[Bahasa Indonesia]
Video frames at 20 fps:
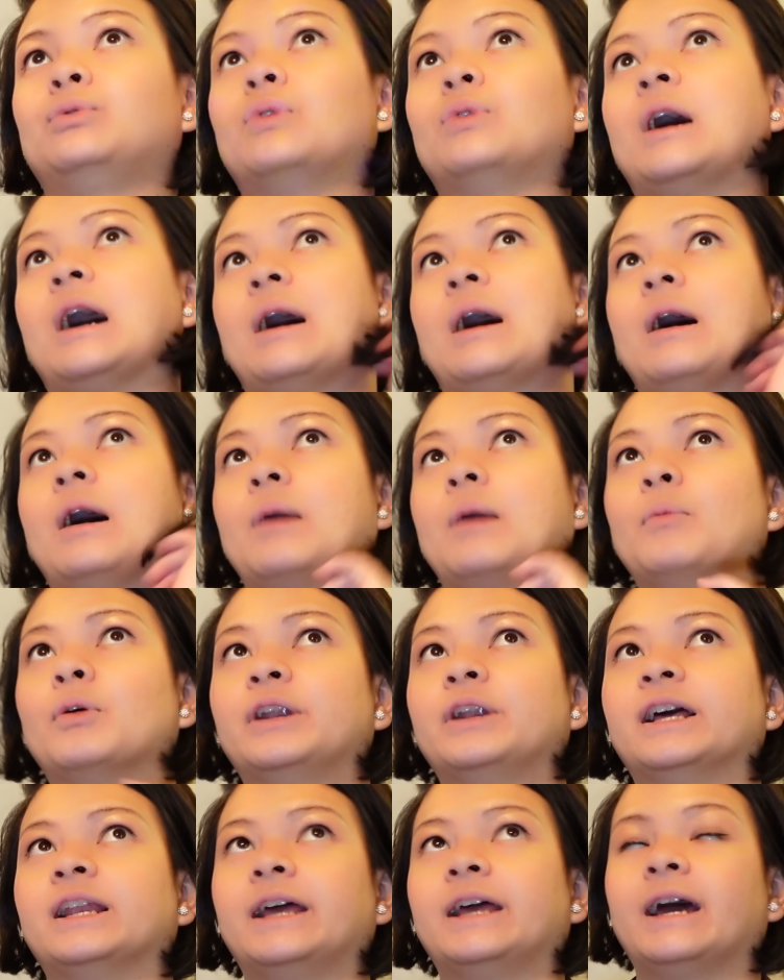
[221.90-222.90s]
dua
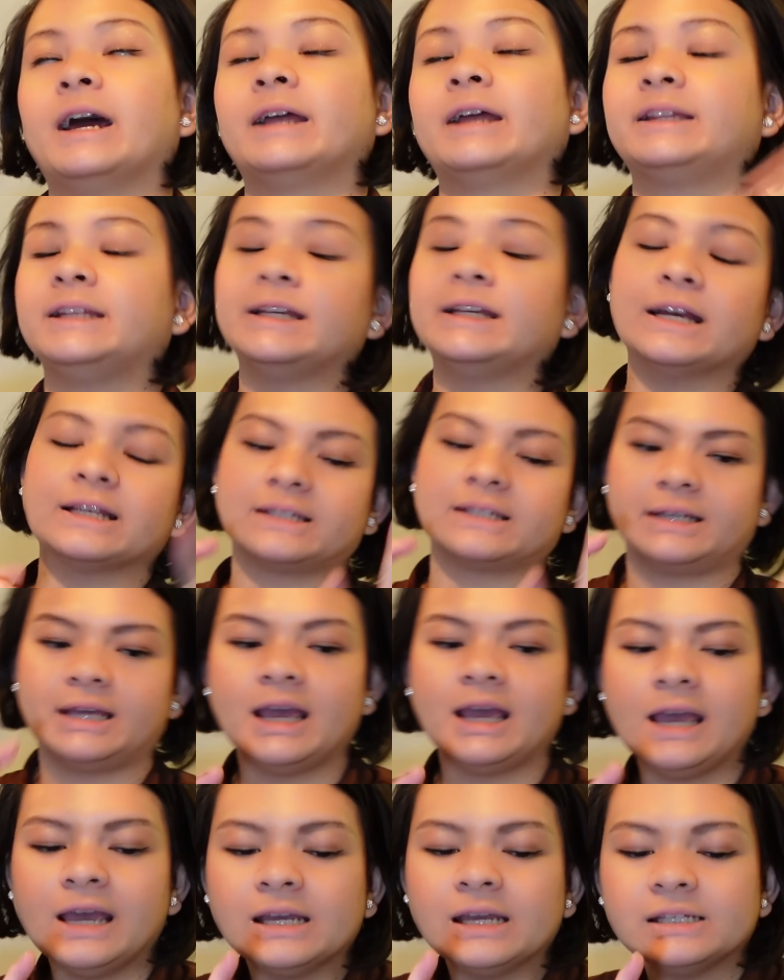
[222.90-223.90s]
model ya eh, tiga sih
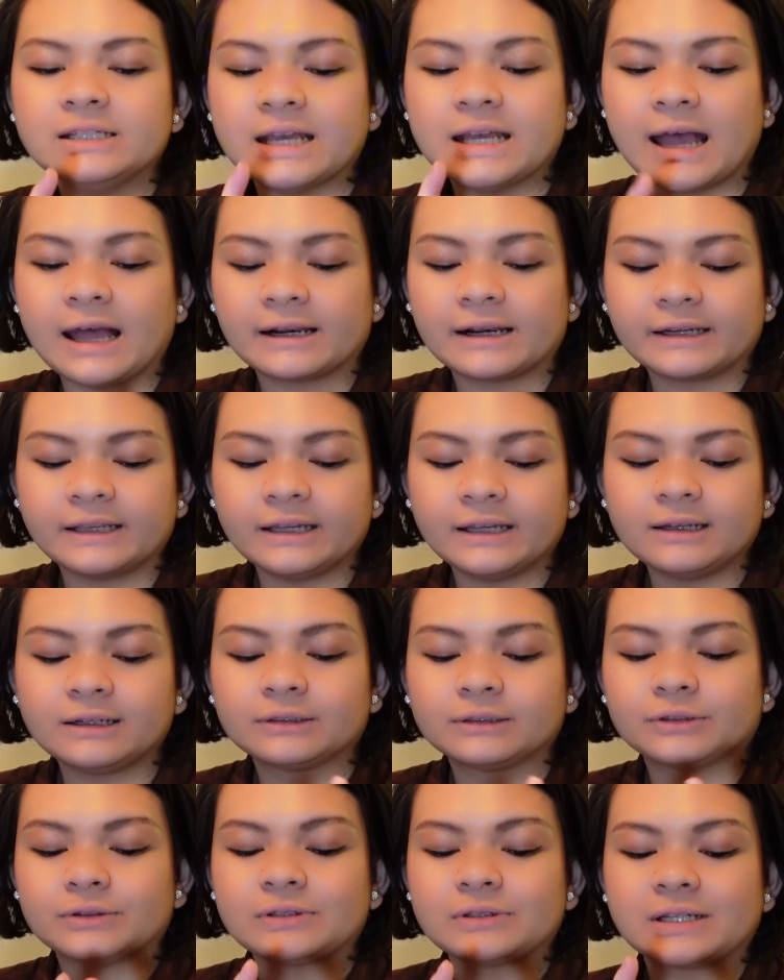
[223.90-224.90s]

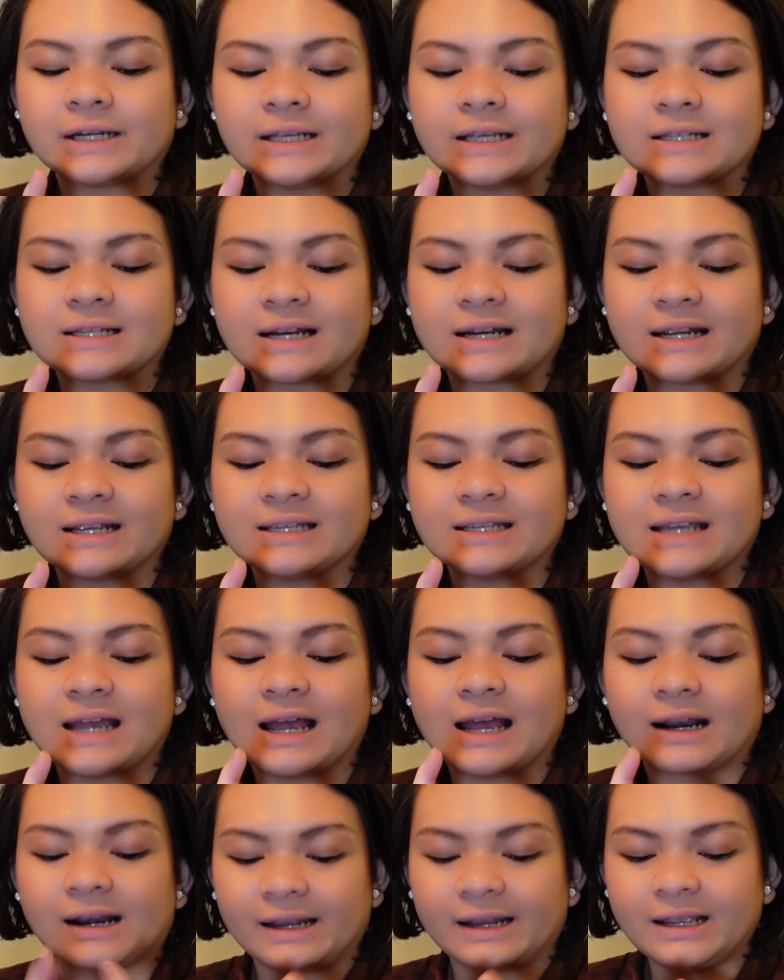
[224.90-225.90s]
jarik terus ring sling
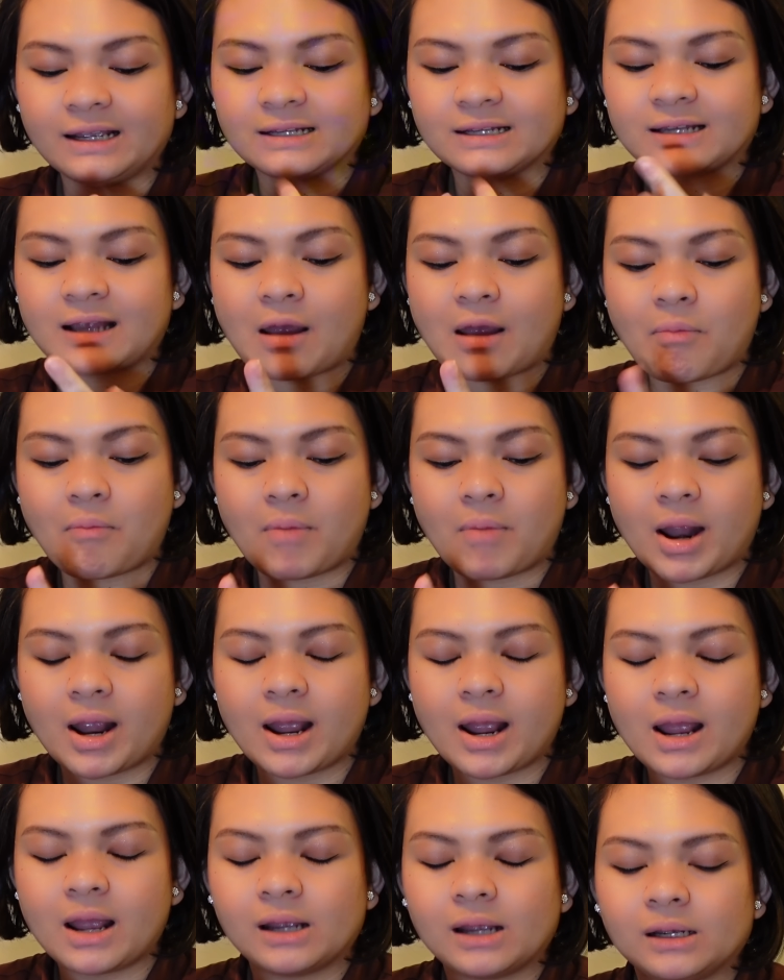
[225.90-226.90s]
jarik
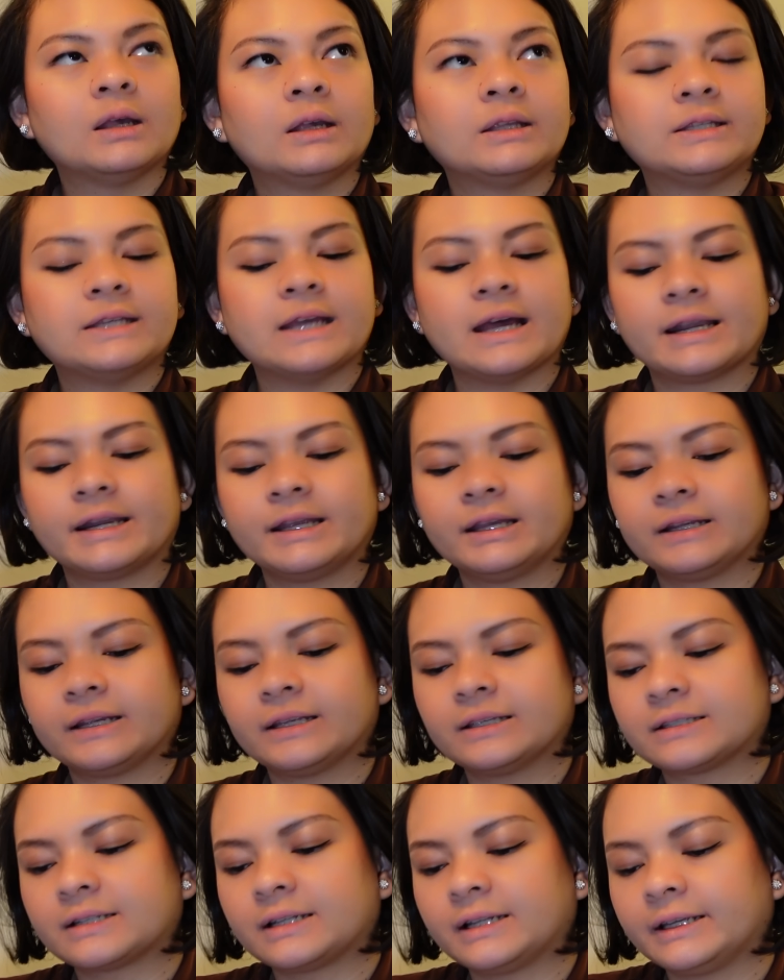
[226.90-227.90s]
sama jarik
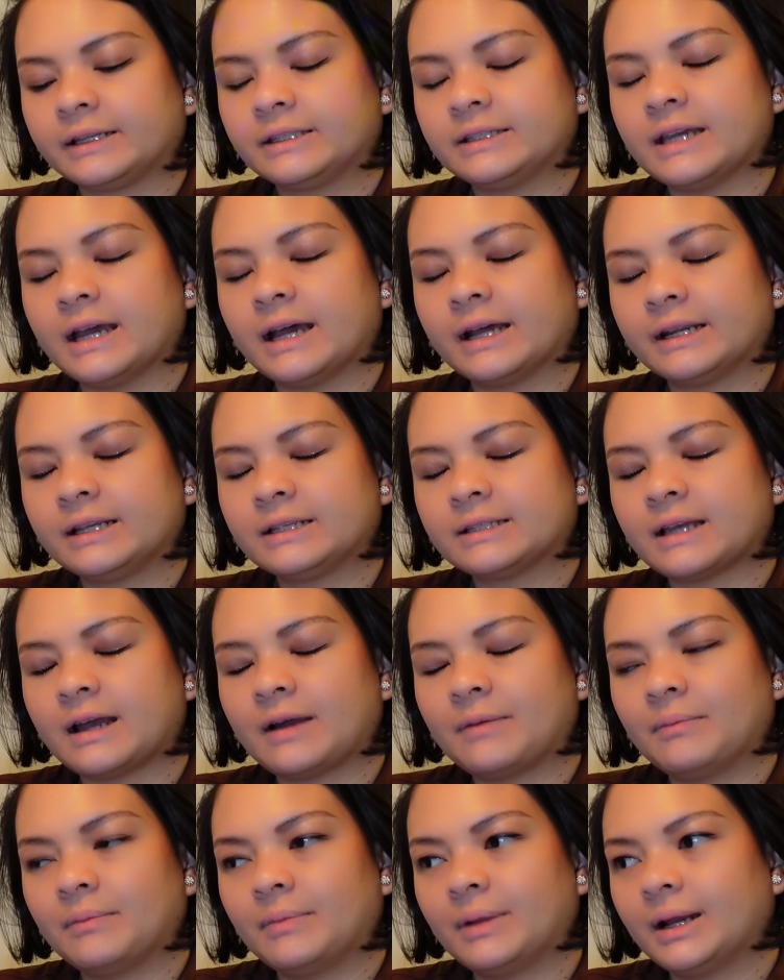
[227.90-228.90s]
ring sling jarik
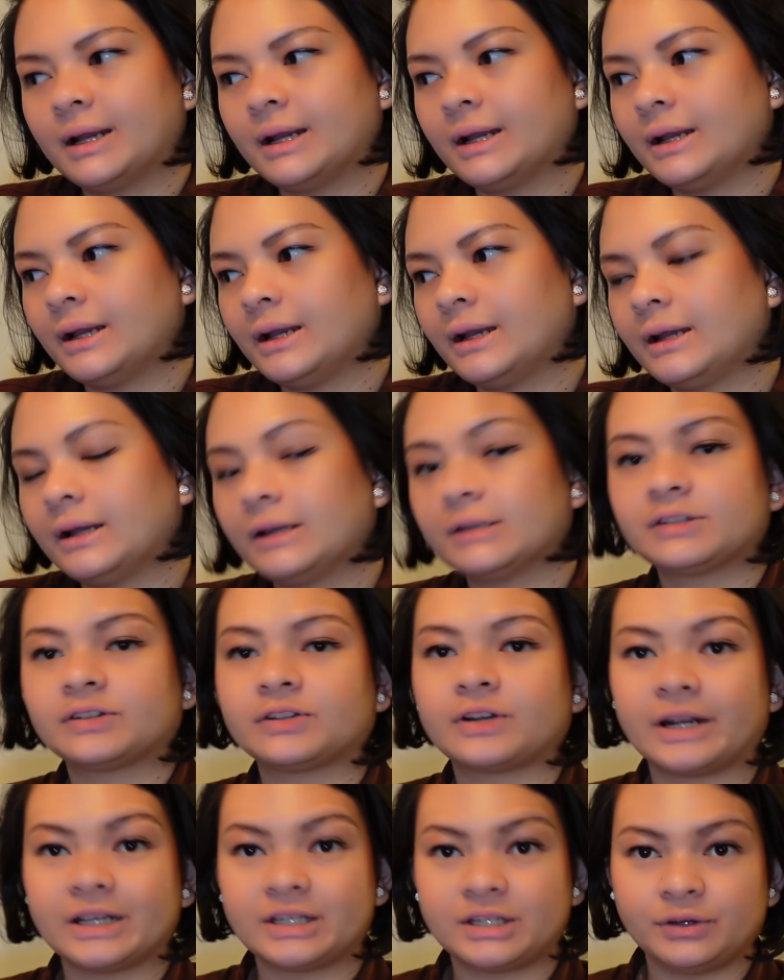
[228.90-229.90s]
sama
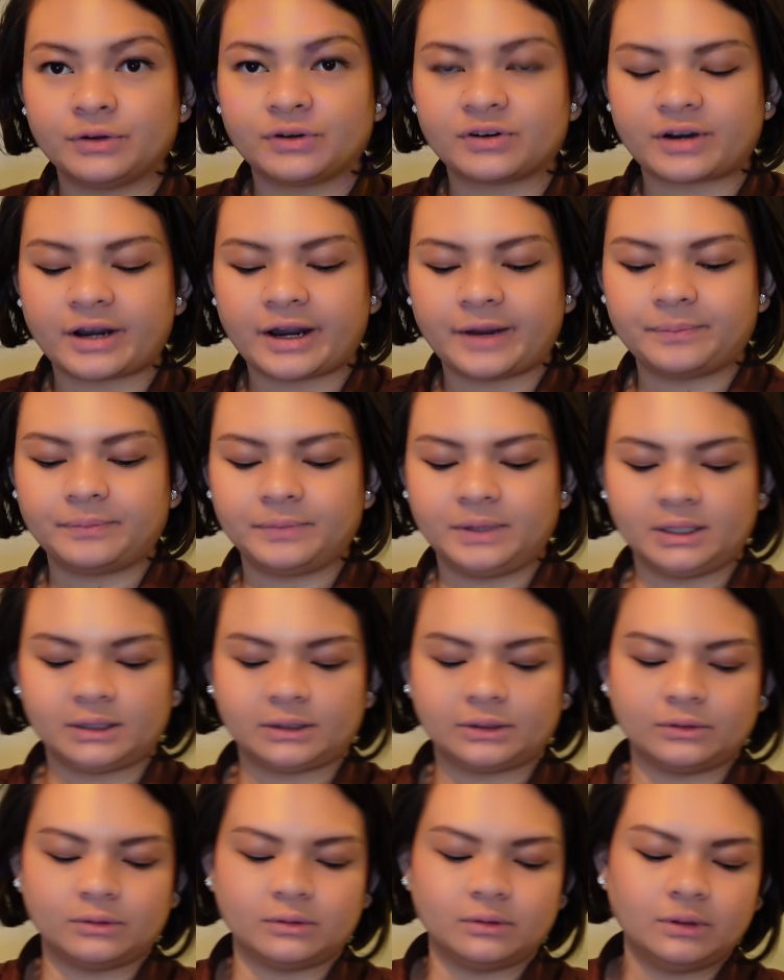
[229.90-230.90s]
stretchy wrap
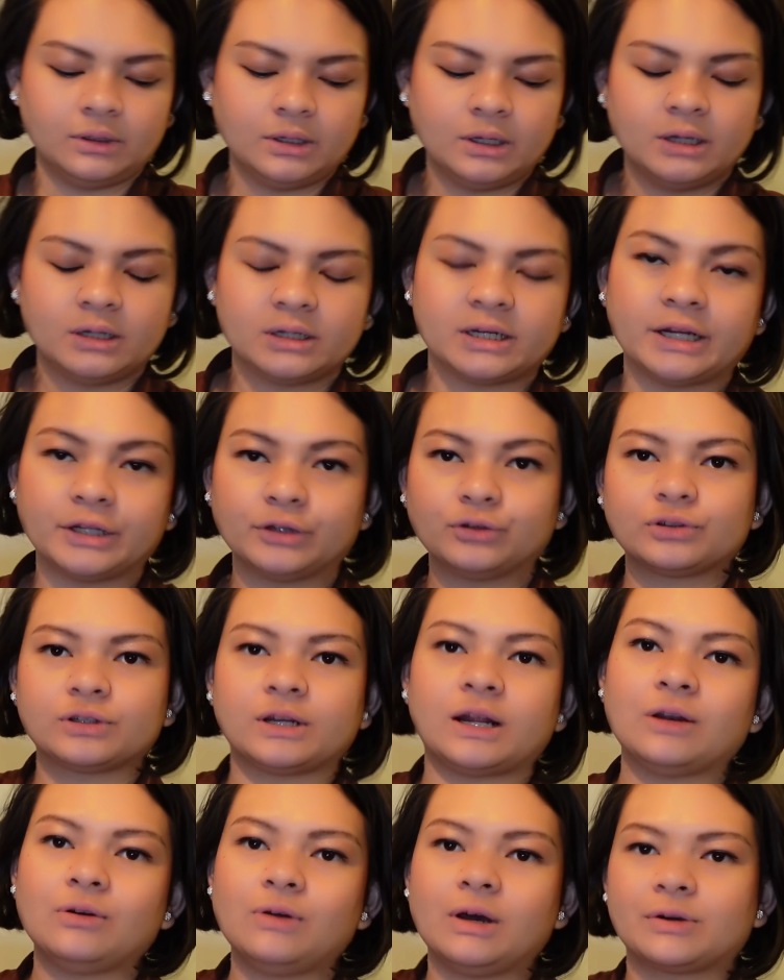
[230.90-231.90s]
gitu dan itu
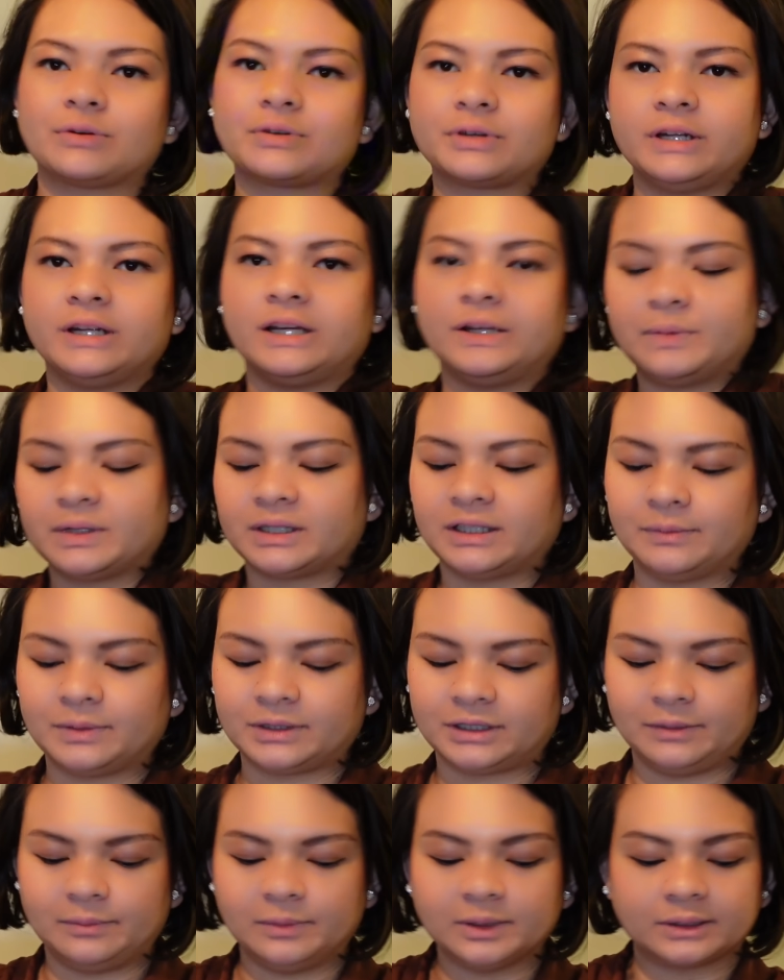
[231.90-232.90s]
selalu harus
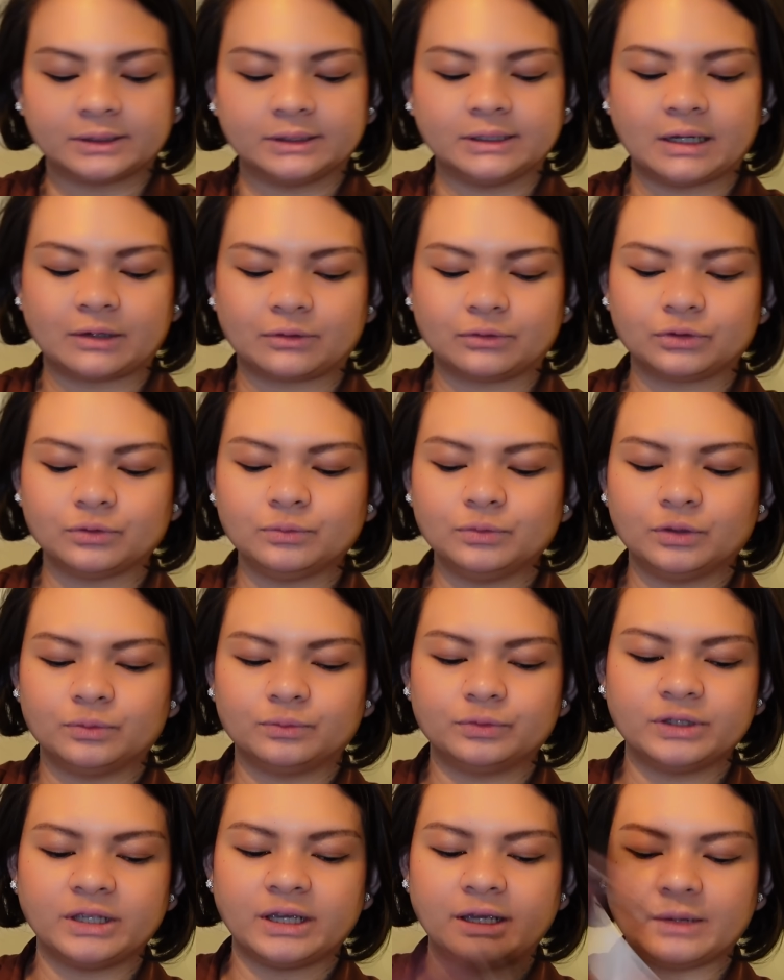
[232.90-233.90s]
dilipet-lipet-lipet. aku tuh belum
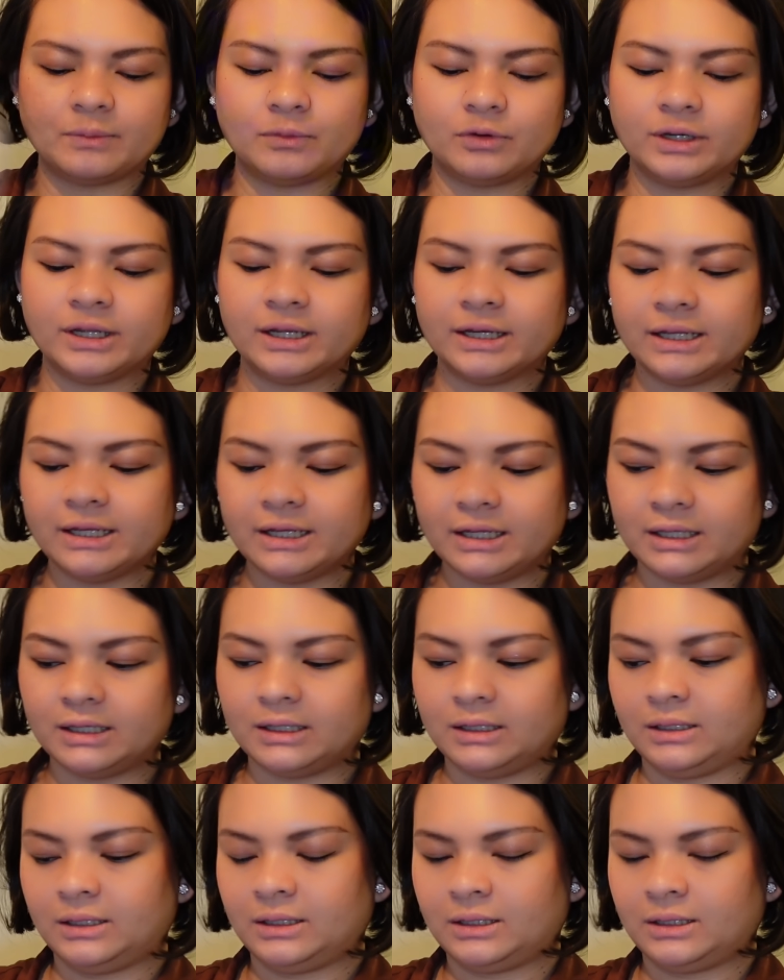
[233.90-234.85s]
punya yang model ini